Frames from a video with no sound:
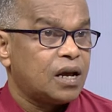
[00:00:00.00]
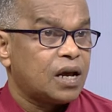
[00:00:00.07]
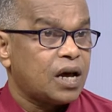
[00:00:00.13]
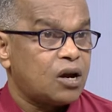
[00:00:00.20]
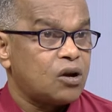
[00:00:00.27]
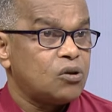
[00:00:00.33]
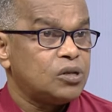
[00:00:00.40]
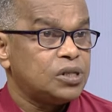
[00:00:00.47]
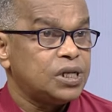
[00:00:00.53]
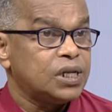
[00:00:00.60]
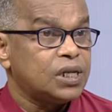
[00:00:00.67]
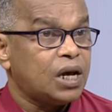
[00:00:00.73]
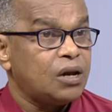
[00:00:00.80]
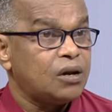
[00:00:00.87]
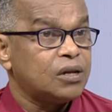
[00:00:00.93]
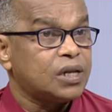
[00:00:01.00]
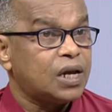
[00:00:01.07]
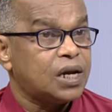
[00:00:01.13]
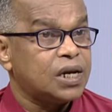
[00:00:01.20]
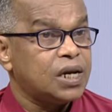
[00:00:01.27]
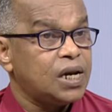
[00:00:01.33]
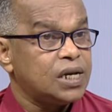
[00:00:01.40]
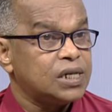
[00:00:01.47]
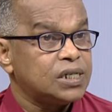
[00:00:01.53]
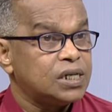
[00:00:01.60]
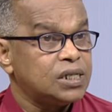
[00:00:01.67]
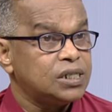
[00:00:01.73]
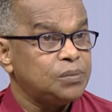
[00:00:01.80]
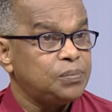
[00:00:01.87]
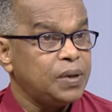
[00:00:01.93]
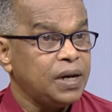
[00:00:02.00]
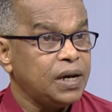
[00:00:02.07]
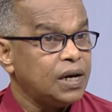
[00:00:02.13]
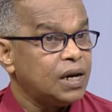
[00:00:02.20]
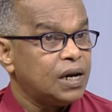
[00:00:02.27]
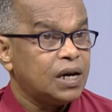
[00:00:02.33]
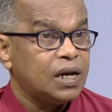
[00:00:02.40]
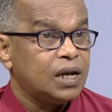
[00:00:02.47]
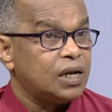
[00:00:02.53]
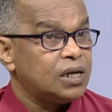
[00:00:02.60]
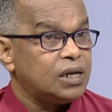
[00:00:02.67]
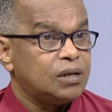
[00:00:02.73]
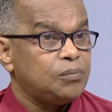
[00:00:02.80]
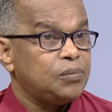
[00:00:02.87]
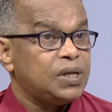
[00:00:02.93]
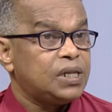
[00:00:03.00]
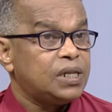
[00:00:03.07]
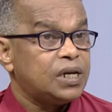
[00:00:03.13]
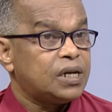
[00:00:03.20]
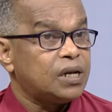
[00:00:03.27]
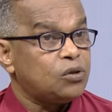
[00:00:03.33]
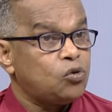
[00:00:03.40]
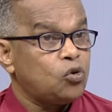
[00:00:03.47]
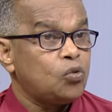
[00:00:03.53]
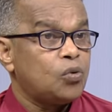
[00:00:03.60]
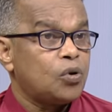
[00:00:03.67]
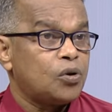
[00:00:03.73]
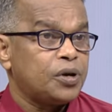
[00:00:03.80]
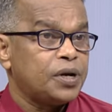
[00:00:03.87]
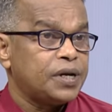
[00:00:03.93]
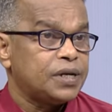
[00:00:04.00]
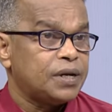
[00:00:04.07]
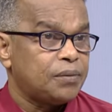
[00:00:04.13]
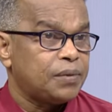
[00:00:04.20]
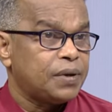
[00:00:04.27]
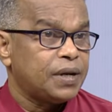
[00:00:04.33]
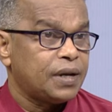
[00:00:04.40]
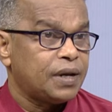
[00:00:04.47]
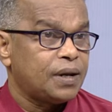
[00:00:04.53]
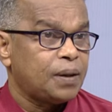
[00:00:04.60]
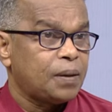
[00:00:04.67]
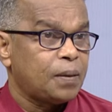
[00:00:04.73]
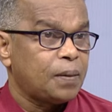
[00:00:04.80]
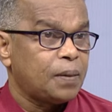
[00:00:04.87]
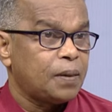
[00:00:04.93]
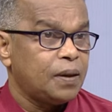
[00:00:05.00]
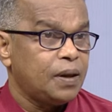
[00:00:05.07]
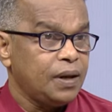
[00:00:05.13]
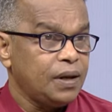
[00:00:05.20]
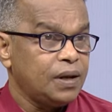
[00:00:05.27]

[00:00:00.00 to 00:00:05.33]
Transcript: কারণ হচ্ছে তাহলে তার রিলেশনশিপের ভিত্তিটা দুর্বল হয়ে যাবে হ্যাঁ